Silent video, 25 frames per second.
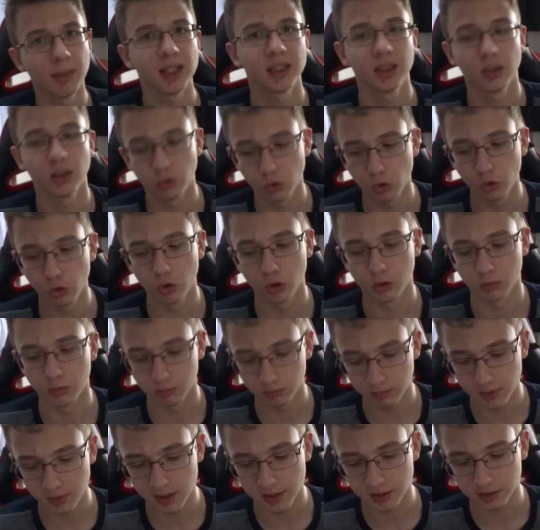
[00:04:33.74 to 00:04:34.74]
da ben size söylüyorum.
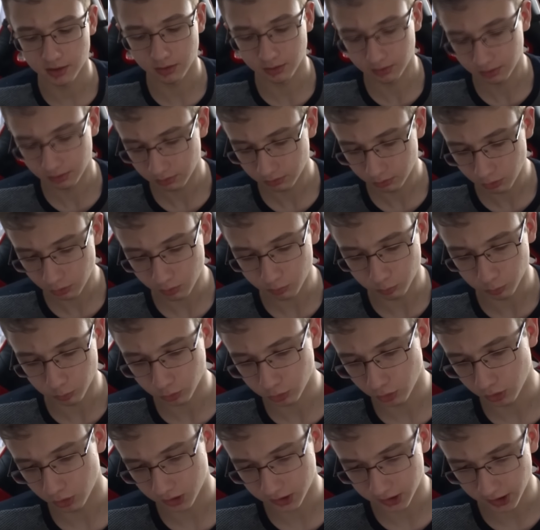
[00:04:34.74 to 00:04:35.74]
Evet. Çok
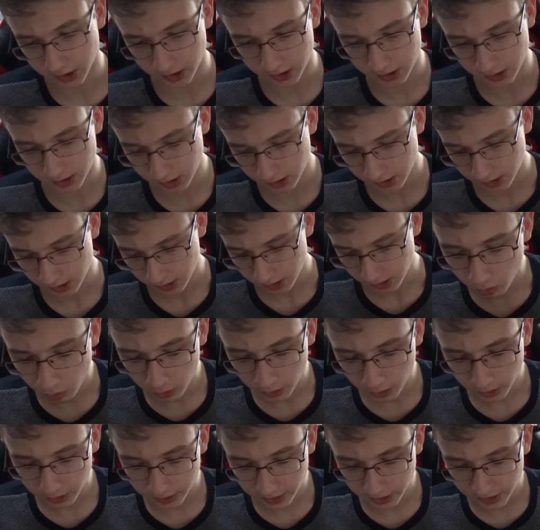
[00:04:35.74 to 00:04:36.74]
bulutlu 12 derece.
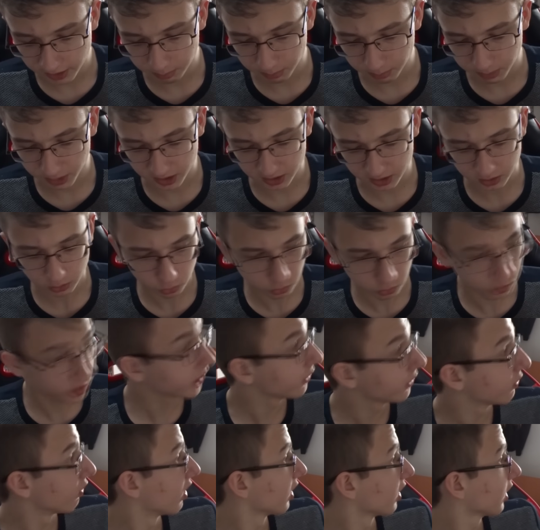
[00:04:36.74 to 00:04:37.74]
Öğlenleyin birazcık
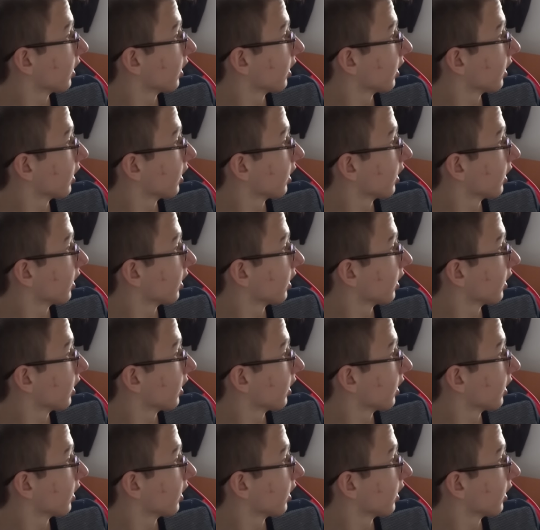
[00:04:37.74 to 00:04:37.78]
güneş